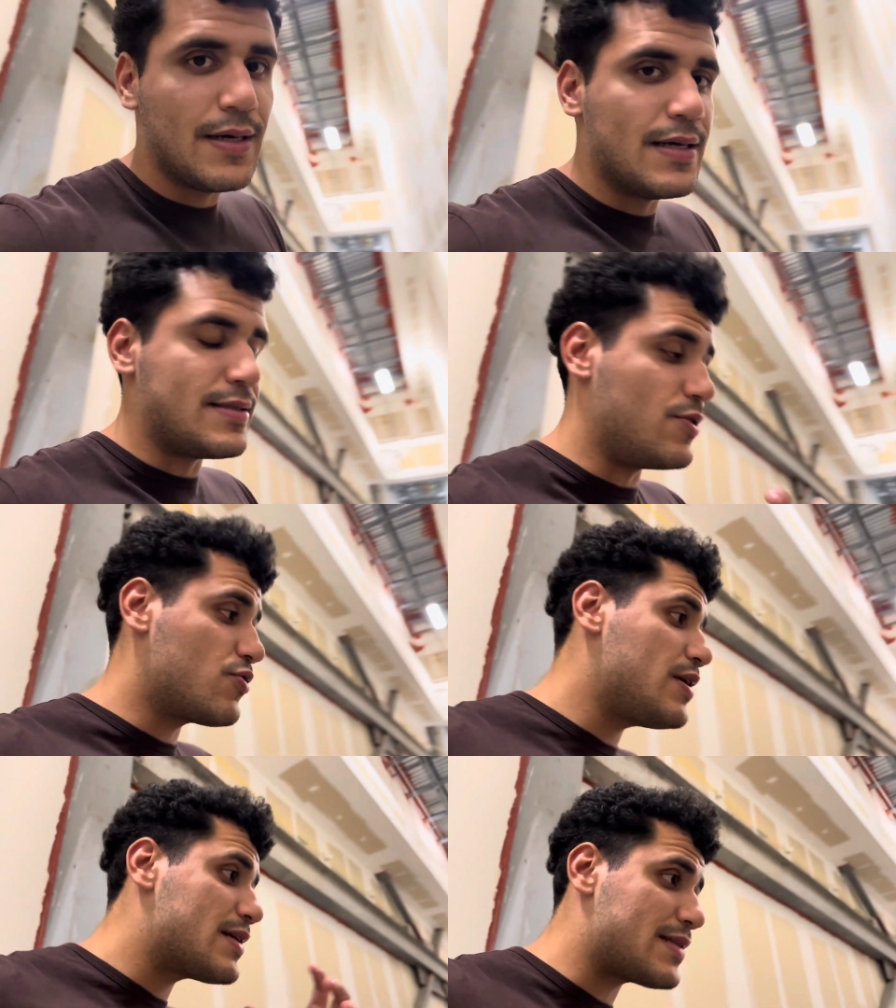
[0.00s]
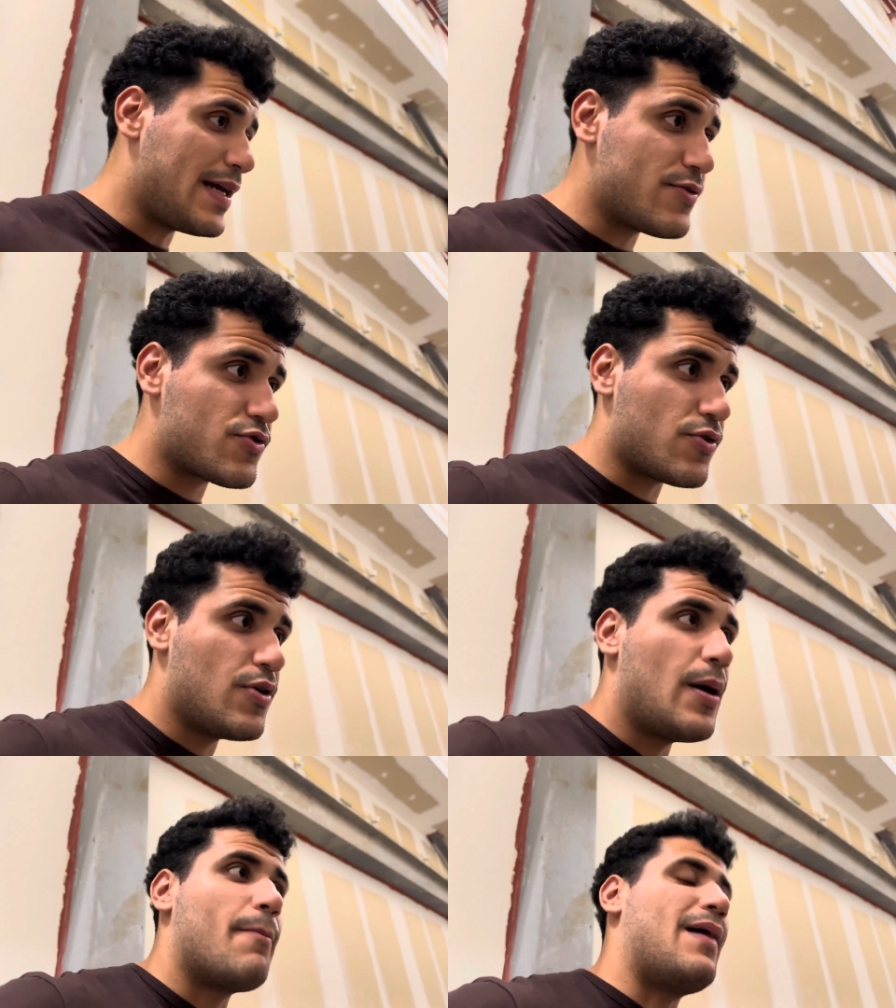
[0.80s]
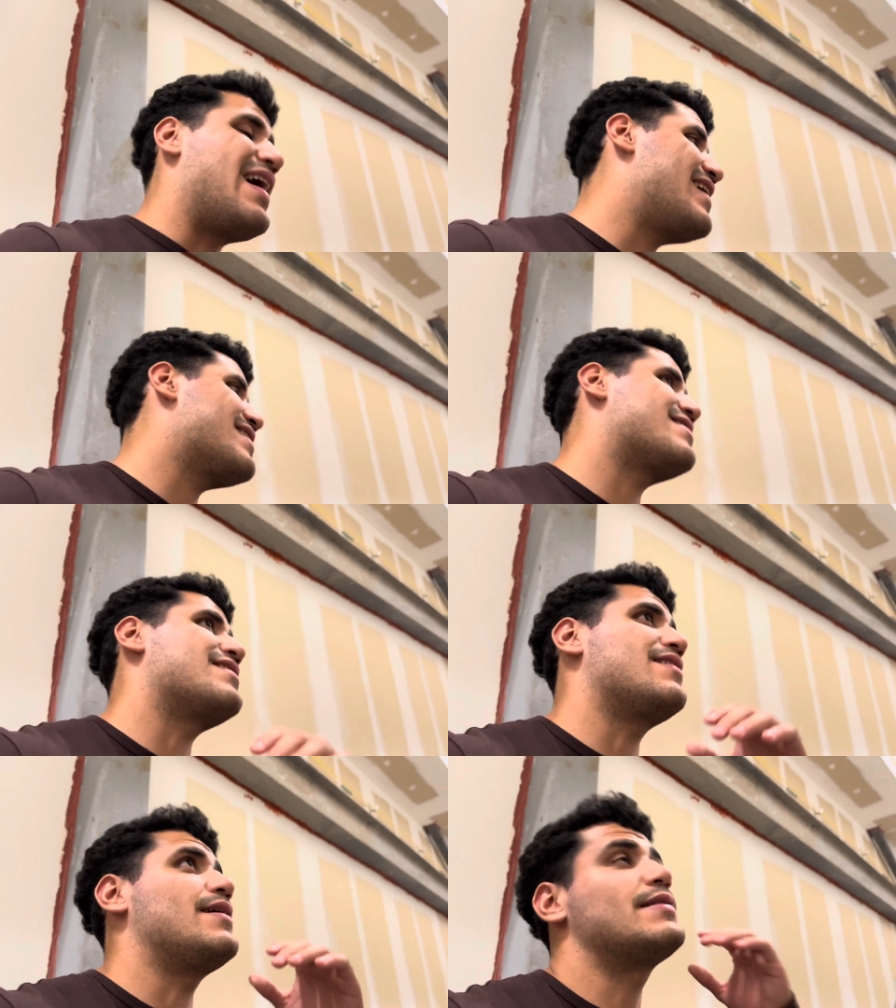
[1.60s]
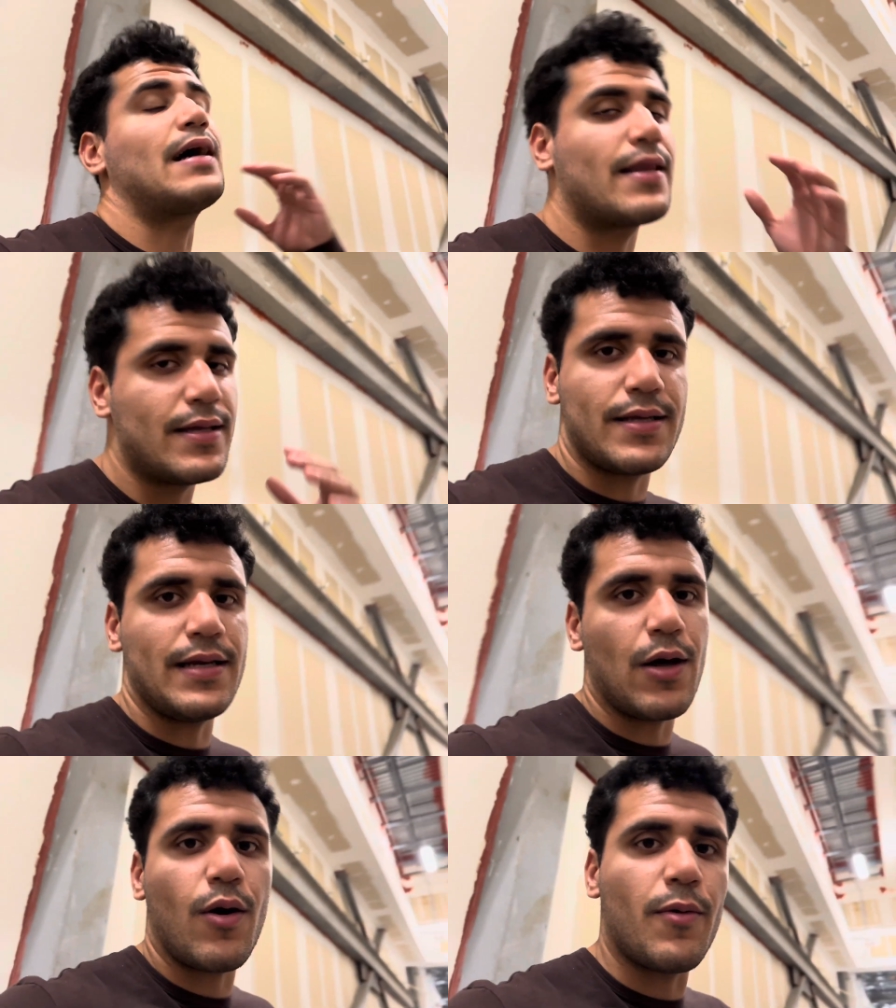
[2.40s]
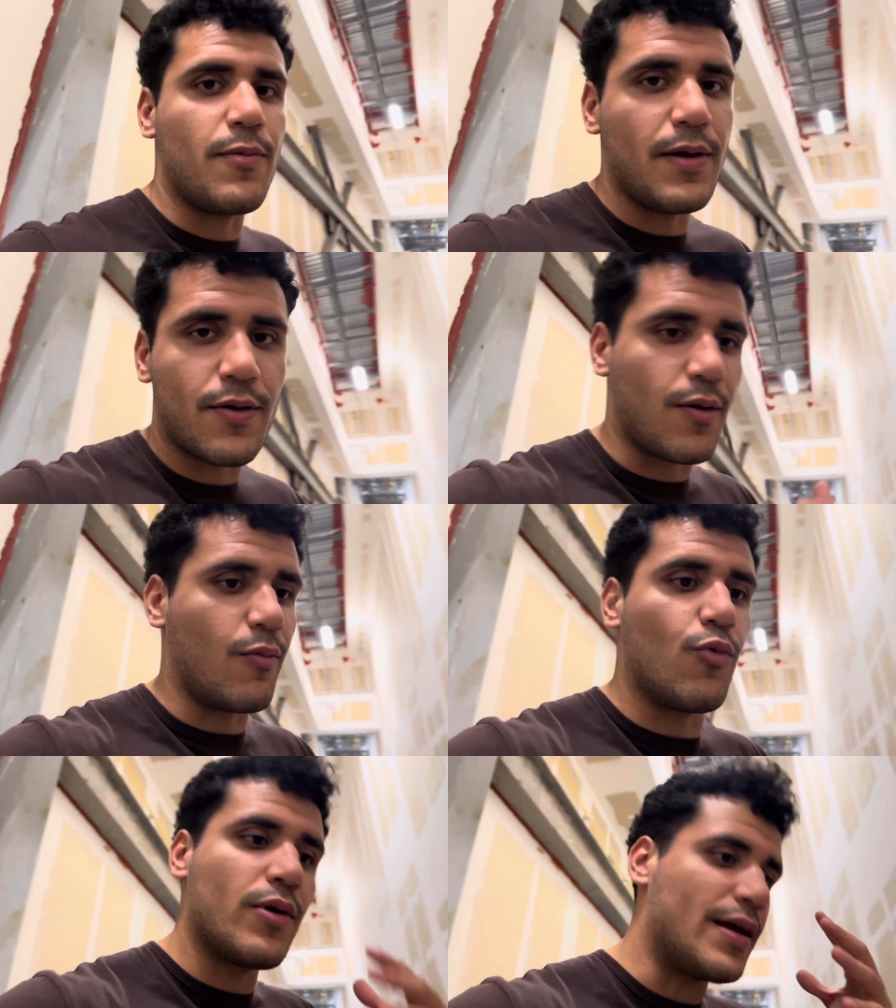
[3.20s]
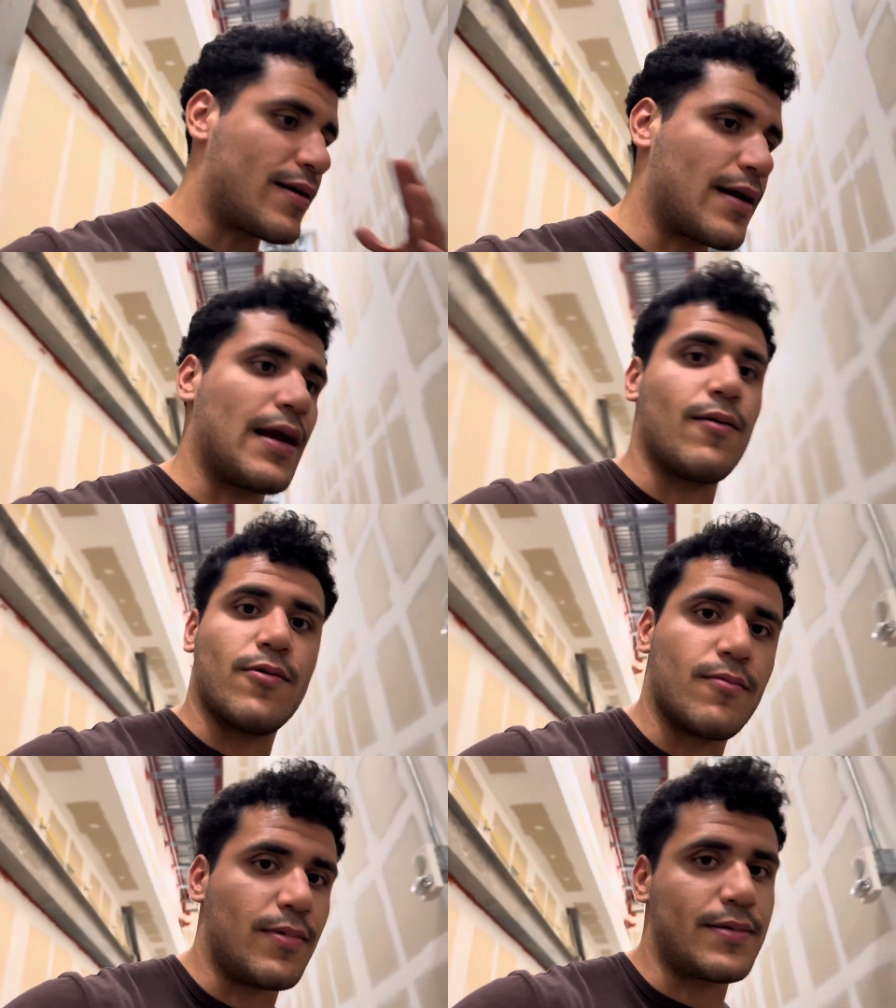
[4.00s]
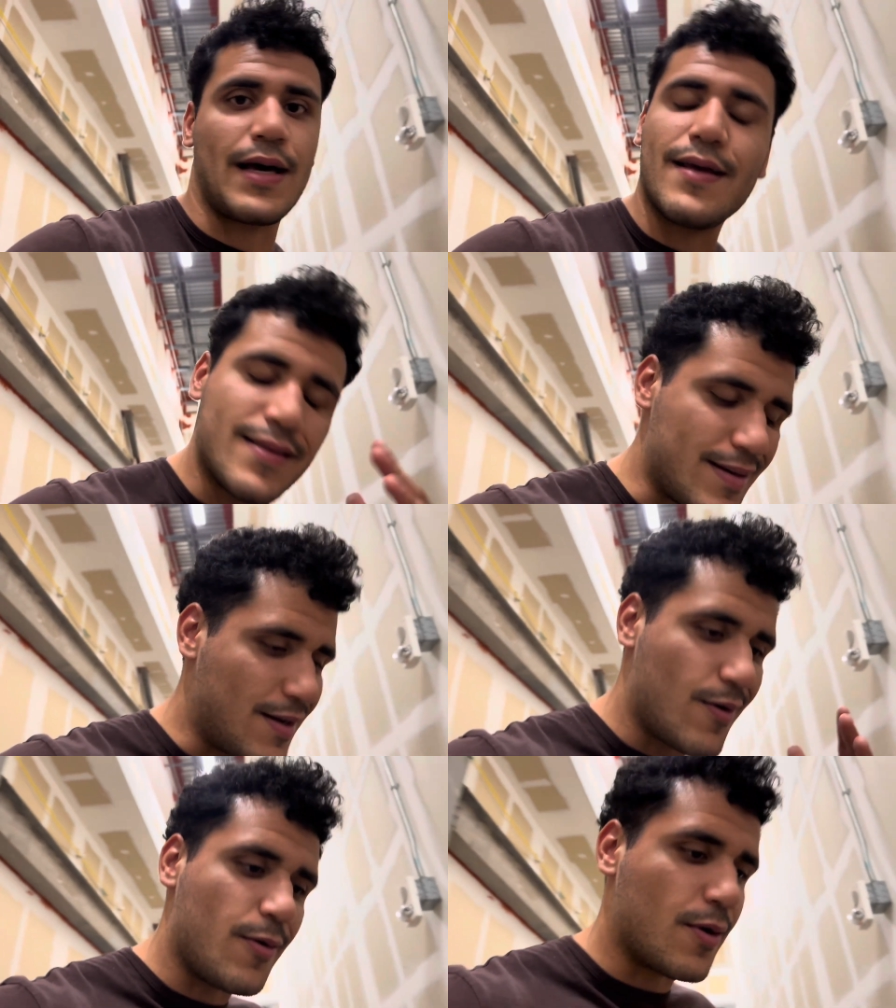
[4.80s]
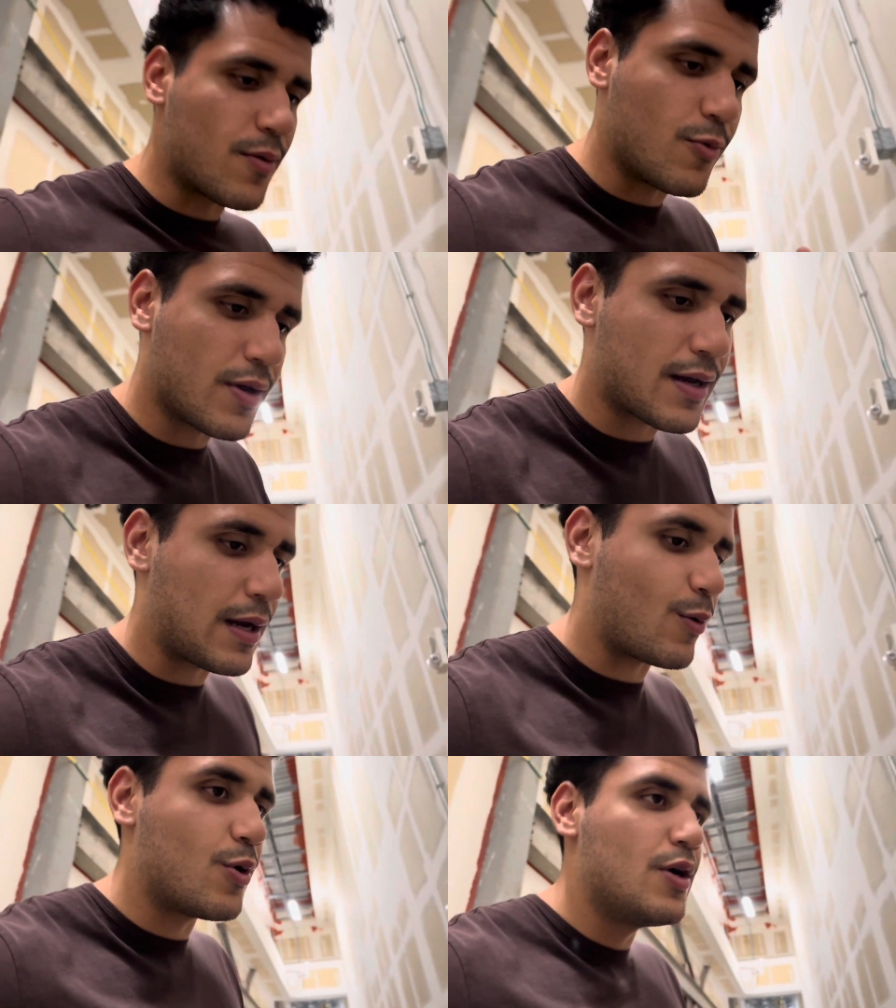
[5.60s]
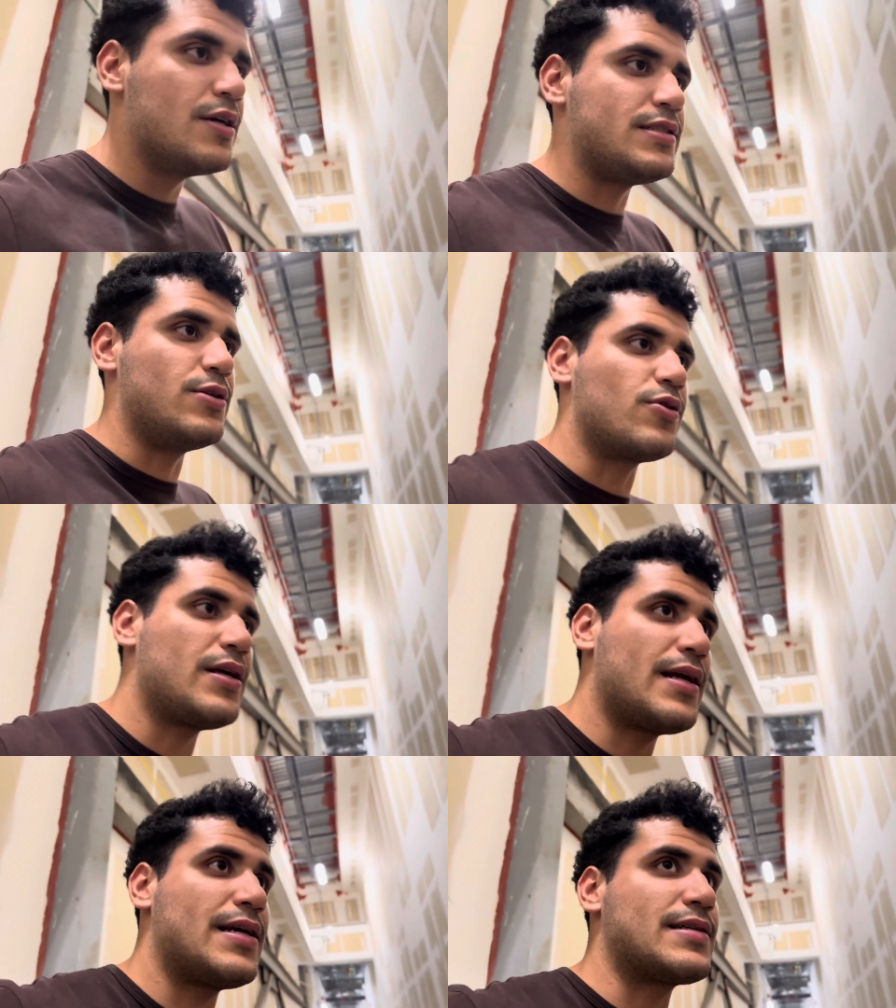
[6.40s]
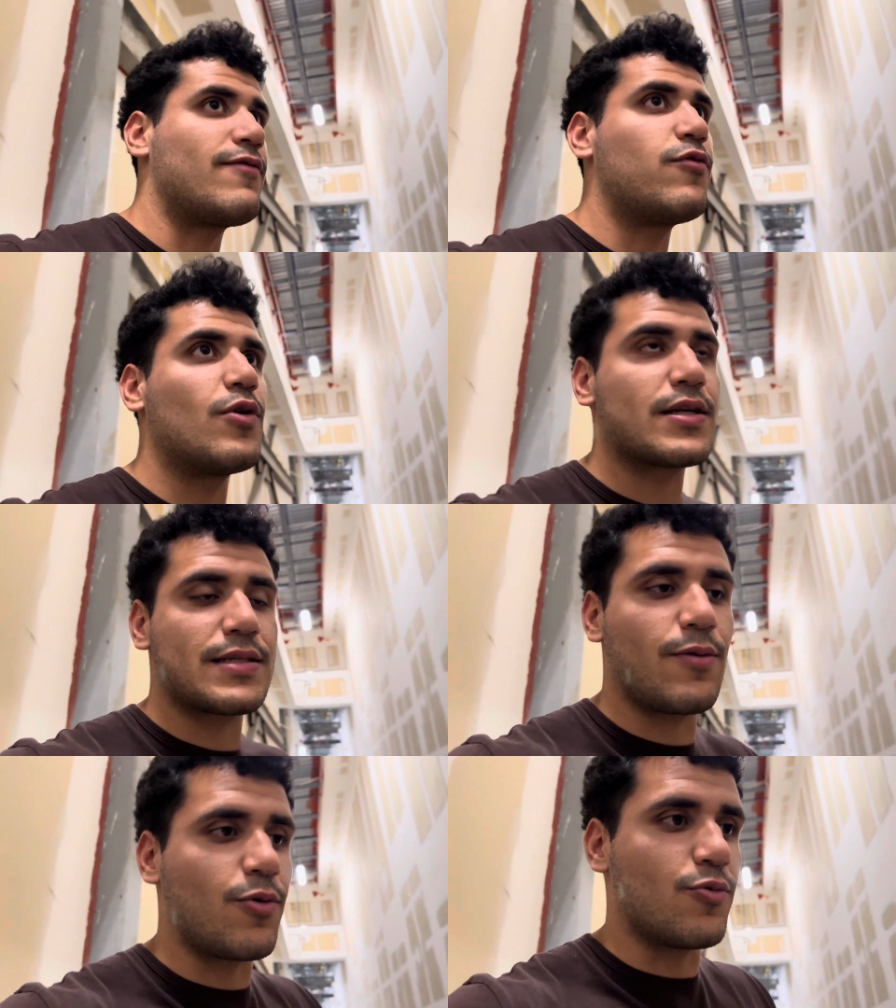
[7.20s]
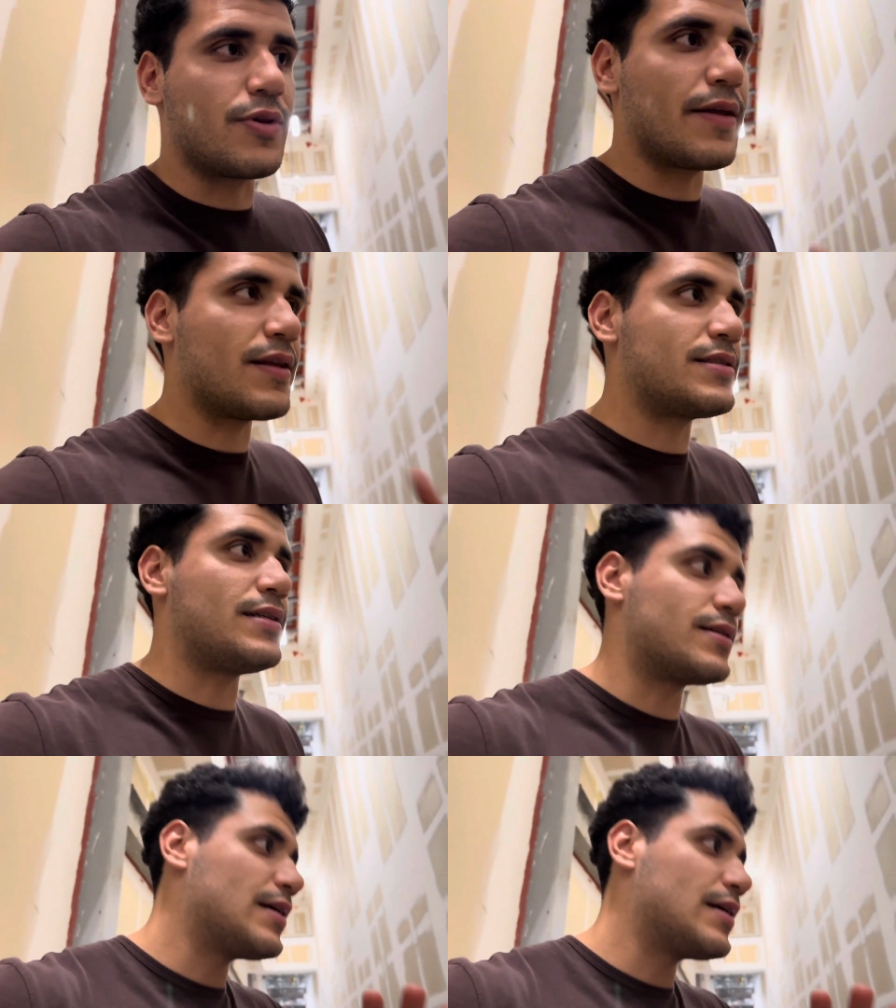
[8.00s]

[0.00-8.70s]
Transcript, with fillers: Si no tienes eso, vas a estás destinado a vivir como un esclavo. Estás destinado a vivir como un esclavo si no tienes esa fuerza de voluntad en decir,